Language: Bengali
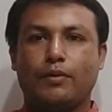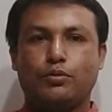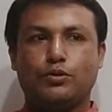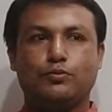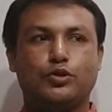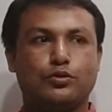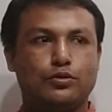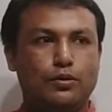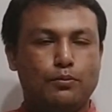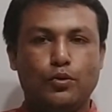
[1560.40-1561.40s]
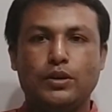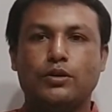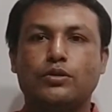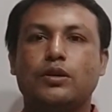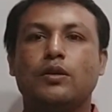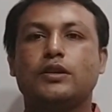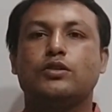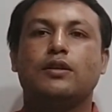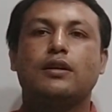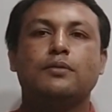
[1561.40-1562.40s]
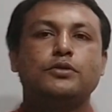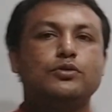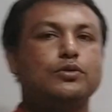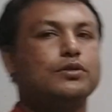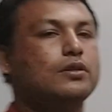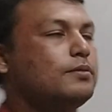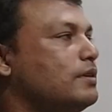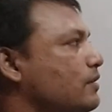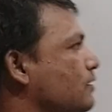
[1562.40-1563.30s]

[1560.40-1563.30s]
প্রথম শর্ত মৌলিক হতে হলে সংখ্যাটা বিজোর হতে হবে